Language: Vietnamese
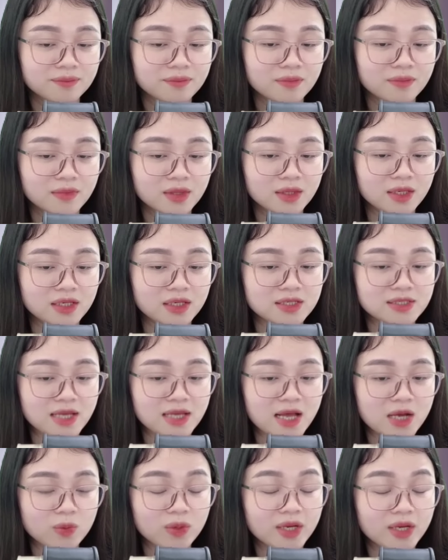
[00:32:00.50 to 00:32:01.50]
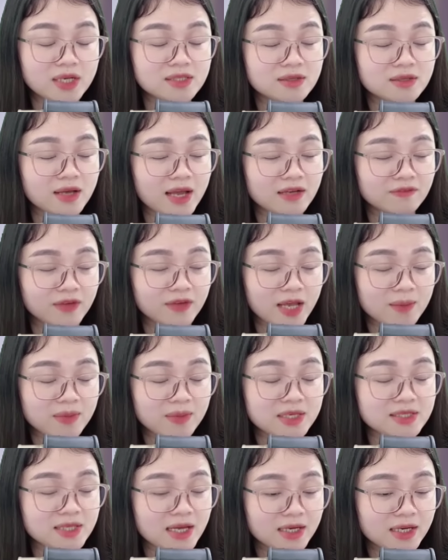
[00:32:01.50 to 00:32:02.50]
Thì ra quan hệ giữa anh và em lại
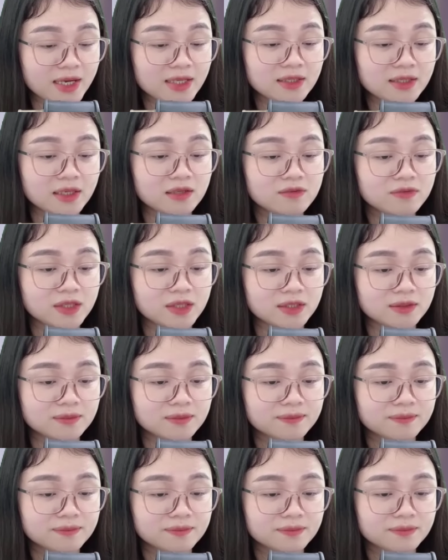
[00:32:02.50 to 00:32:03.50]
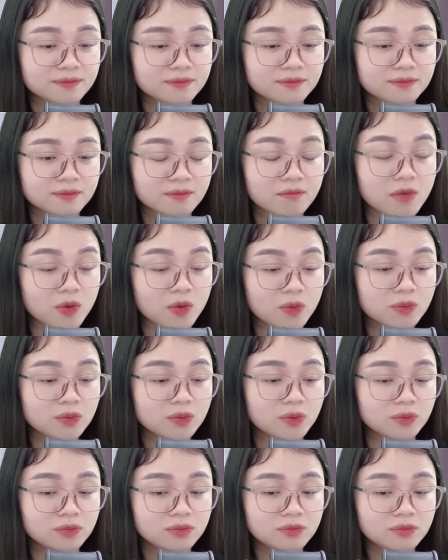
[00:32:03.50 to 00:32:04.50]
xa cách đến vậy Mà cũng
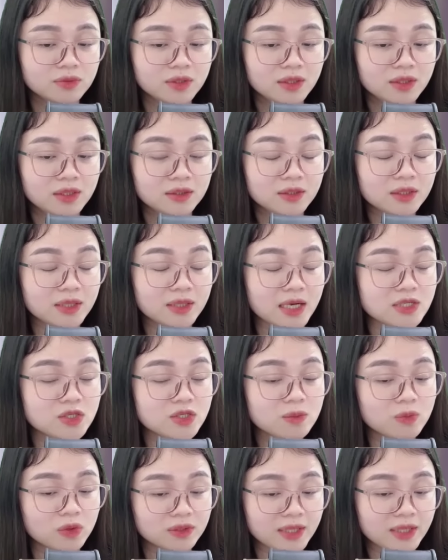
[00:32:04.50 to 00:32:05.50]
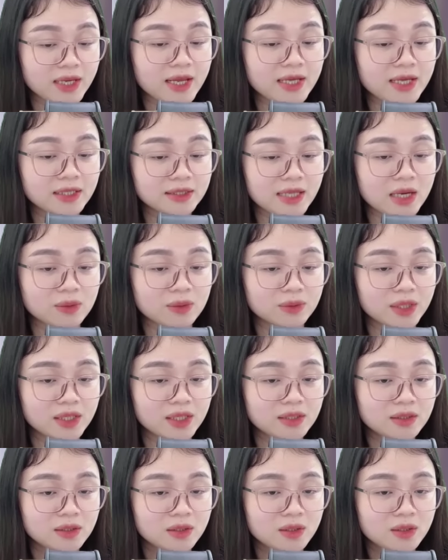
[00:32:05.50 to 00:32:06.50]
đúng Tất cả do một tay anh tạo nên
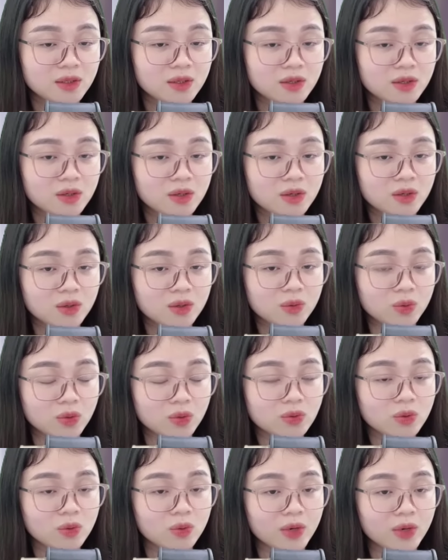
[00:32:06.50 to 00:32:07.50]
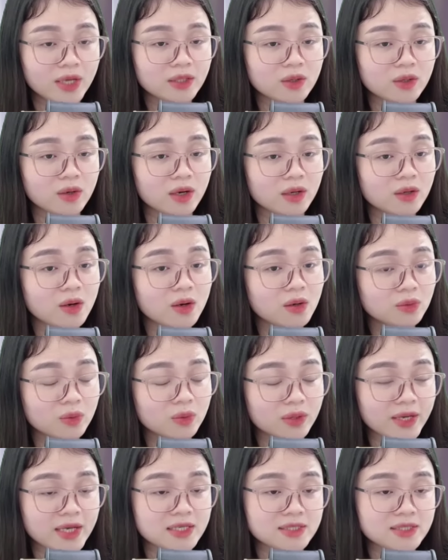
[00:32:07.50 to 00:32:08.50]
Huống hồ anh còn là con của
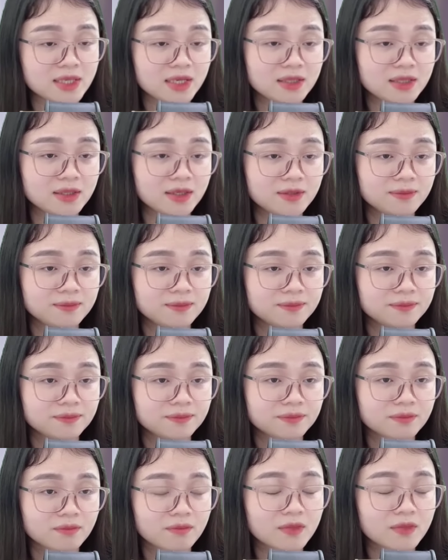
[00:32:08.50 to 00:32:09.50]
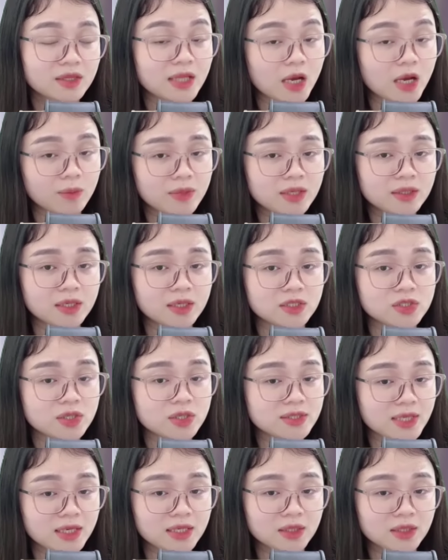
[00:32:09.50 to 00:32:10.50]
kẻ sát nhân Tạo bi kịch cho gia
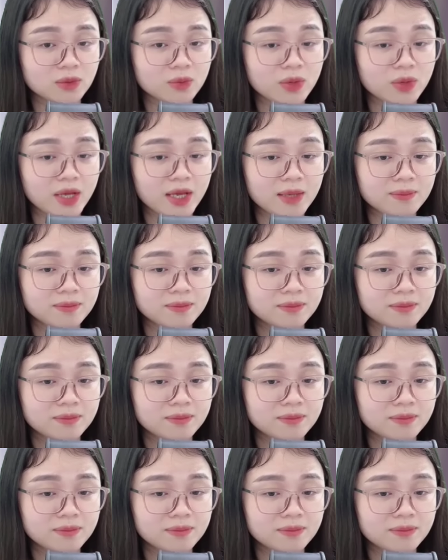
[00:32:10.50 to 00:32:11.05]
đình của em